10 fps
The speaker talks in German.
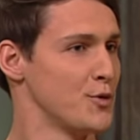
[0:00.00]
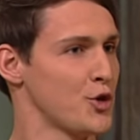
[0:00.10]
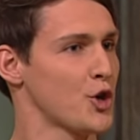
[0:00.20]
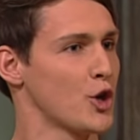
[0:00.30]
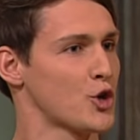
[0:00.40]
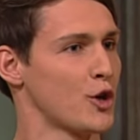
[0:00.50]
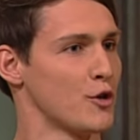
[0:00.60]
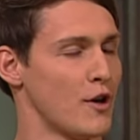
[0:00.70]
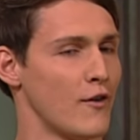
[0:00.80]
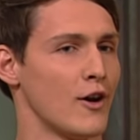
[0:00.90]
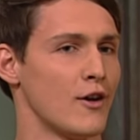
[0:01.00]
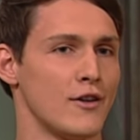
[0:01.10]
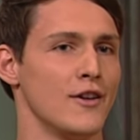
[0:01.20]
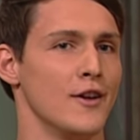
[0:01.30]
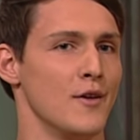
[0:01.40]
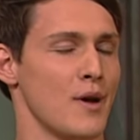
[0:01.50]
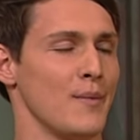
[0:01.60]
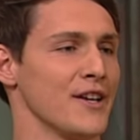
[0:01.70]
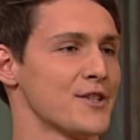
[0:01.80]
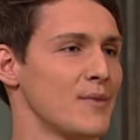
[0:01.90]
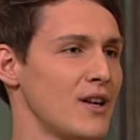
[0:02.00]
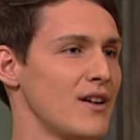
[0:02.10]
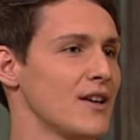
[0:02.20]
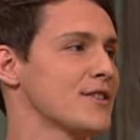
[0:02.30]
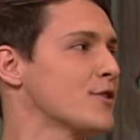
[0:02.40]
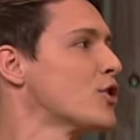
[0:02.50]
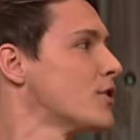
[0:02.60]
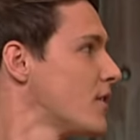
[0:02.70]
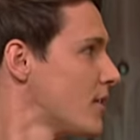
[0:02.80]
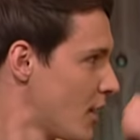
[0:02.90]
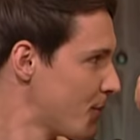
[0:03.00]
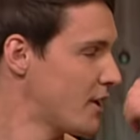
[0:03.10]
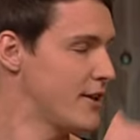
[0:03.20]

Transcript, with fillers: mit Sicherheit schon, aber ja, ja. beim ersten Mal hast ja schon, hat man